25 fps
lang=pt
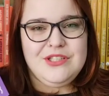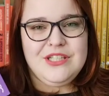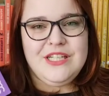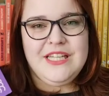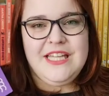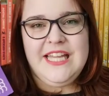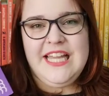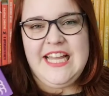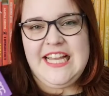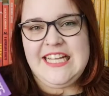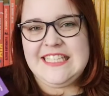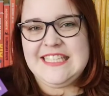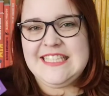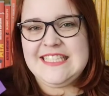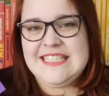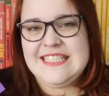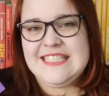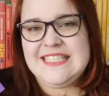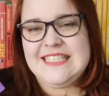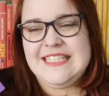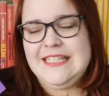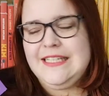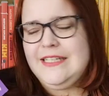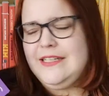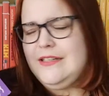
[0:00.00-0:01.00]
de
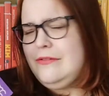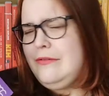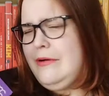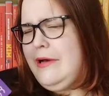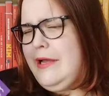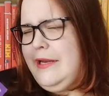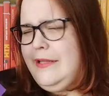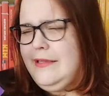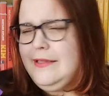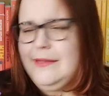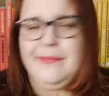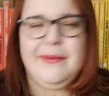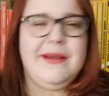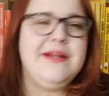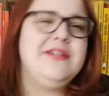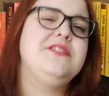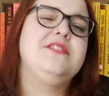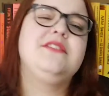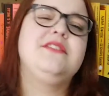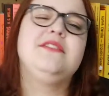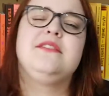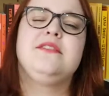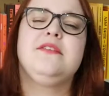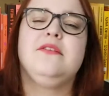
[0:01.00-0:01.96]
540 páginas,